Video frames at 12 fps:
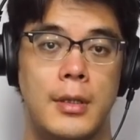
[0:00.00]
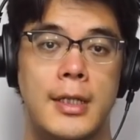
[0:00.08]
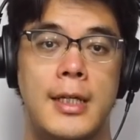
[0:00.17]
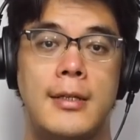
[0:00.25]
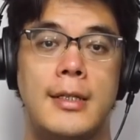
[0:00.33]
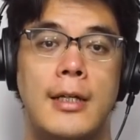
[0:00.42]

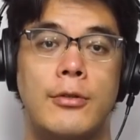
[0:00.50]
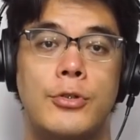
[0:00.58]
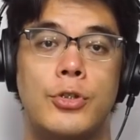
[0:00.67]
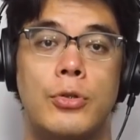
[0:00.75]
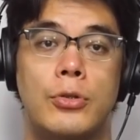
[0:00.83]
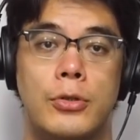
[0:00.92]
近代の
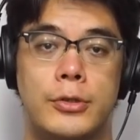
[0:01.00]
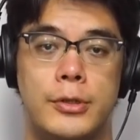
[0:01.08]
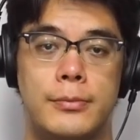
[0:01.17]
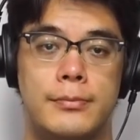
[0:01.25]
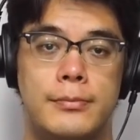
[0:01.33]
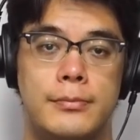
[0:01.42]
彫刻。
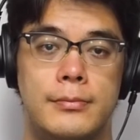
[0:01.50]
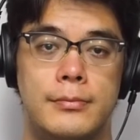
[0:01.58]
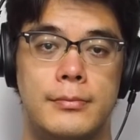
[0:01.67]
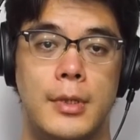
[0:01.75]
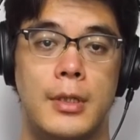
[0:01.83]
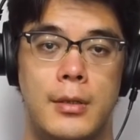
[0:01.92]

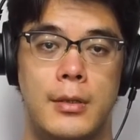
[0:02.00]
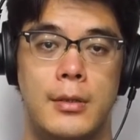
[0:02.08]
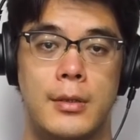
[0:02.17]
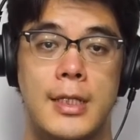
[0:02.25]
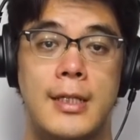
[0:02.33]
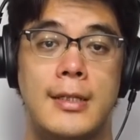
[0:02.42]

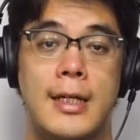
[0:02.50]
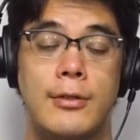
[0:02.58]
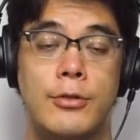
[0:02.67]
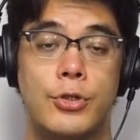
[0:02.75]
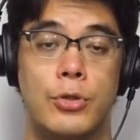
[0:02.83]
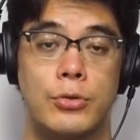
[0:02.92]
近代
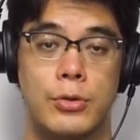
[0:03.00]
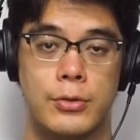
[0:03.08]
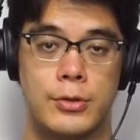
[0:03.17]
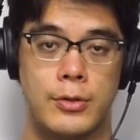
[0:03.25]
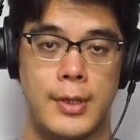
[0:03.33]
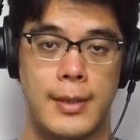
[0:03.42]
の彫刻
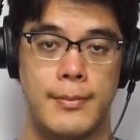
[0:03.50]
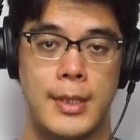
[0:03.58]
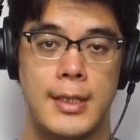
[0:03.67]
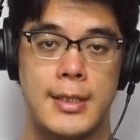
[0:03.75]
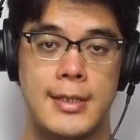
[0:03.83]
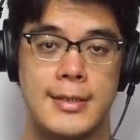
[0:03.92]
とは、
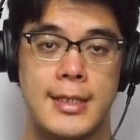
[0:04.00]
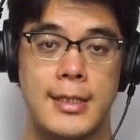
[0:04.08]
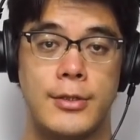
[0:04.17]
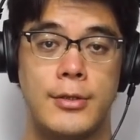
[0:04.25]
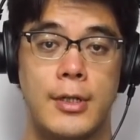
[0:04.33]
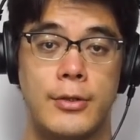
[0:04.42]

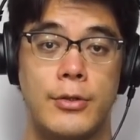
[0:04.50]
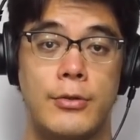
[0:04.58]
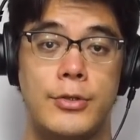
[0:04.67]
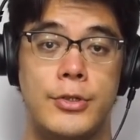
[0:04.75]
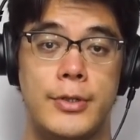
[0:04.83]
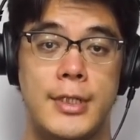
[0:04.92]

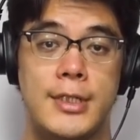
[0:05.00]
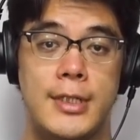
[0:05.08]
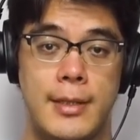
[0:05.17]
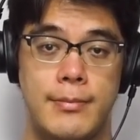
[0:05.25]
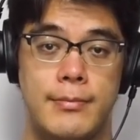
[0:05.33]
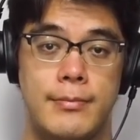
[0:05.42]
1941
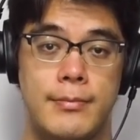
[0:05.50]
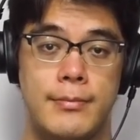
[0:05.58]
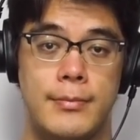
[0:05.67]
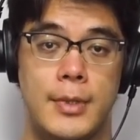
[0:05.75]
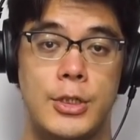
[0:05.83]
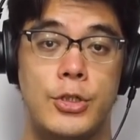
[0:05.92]
年、
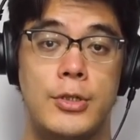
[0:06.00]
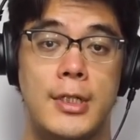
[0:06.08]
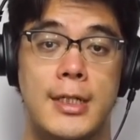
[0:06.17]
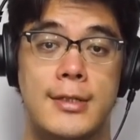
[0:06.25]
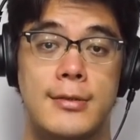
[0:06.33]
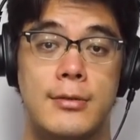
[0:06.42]
12
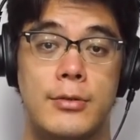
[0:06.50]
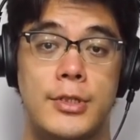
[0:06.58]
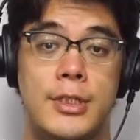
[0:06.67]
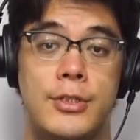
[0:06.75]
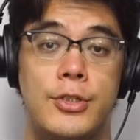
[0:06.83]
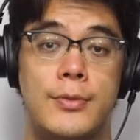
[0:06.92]
月の
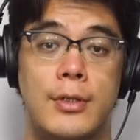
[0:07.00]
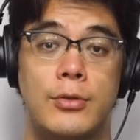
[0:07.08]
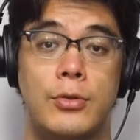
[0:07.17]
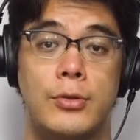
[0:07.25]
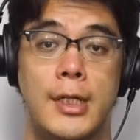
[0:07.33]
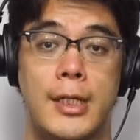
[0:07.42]
真珠湾
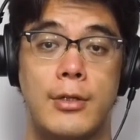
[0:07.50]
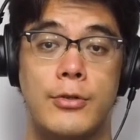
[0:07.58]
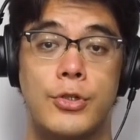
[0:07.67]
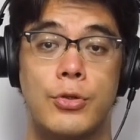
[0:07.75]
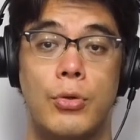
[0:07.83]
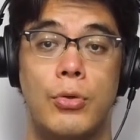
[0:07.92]
攻撃の
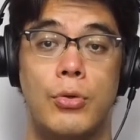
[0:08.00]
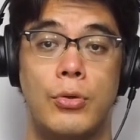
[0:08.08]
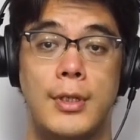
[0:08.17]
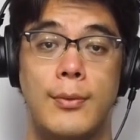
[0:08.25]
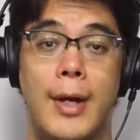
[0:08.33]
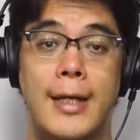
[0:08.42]
商法
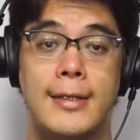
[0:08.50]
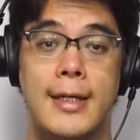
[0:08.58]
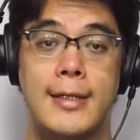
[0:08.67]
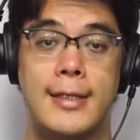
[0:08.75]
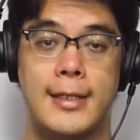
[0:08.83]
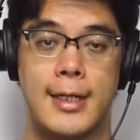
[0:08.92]
に湧いて
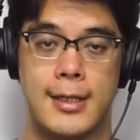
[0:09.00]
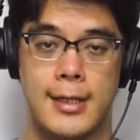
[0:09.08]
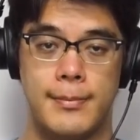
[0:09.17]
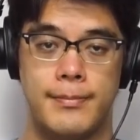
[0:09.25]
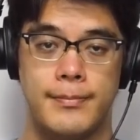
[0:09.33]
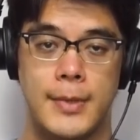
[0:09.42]
いた中、
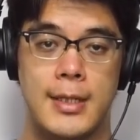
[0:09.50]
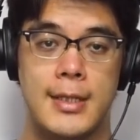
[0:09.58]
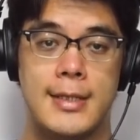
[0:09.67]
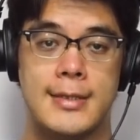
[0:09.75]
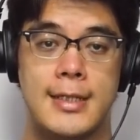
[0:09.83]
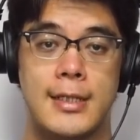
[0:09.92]

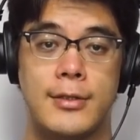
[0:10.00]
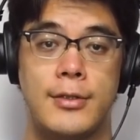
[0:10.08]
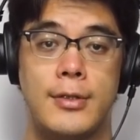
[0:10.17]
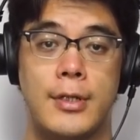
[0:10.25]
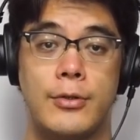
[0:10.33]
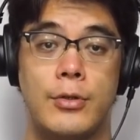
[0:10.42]

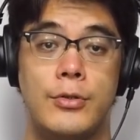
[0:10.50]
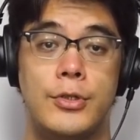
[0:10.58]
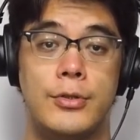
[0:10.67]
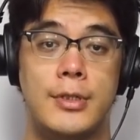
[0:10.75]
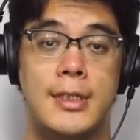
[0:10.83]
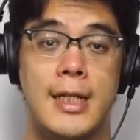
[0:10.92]

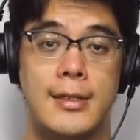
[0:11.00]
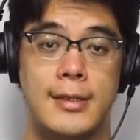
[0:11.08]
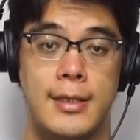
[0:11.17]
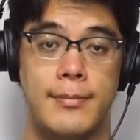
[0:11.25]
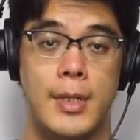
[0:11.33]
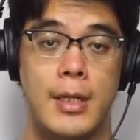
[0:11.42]
1942年
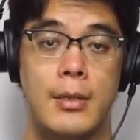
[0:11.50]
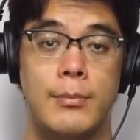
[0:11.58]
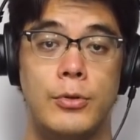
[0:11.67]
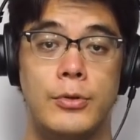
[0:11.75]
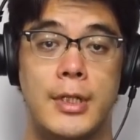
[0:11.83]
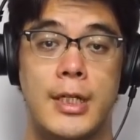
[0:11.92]
に
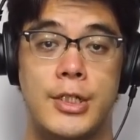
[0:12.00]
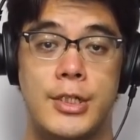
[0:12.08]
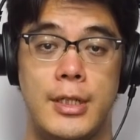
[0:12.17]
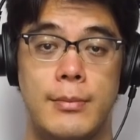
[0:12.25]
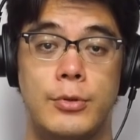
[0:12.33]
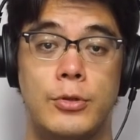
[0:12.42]
文芸
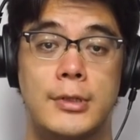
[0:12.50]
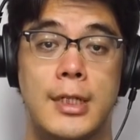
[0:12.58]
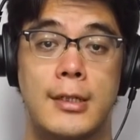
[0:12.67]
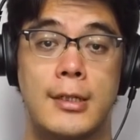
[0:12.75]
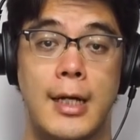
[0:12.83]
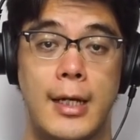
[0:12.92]
誌文学
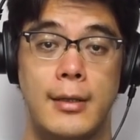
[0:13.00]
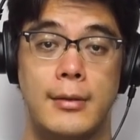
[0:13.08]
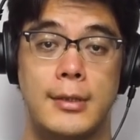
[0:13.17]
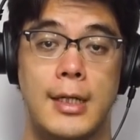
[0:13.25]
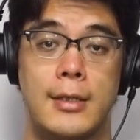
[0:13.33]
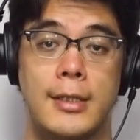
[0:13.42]
会
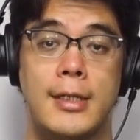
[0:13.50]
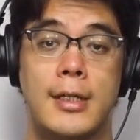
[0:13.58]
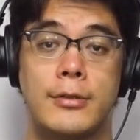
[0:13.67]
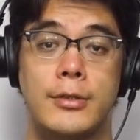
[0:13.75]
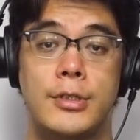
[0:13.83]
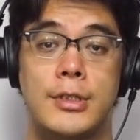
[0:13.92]
が企
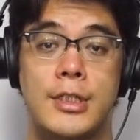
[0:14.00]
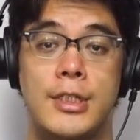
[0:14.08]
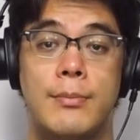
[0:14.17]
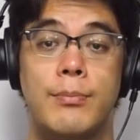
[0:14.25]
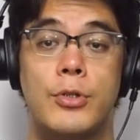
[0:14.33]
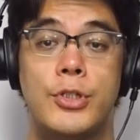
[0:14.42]
画した
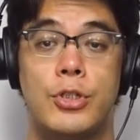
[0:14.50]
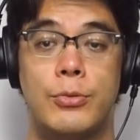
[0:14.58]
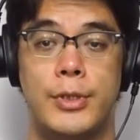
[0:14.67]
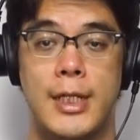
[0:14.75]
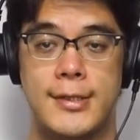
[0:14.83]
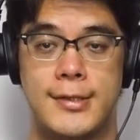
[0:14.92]

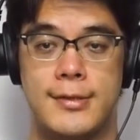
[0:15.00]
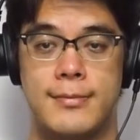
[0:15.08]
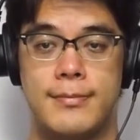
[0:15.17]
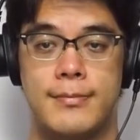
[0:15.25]
シンポジウムです。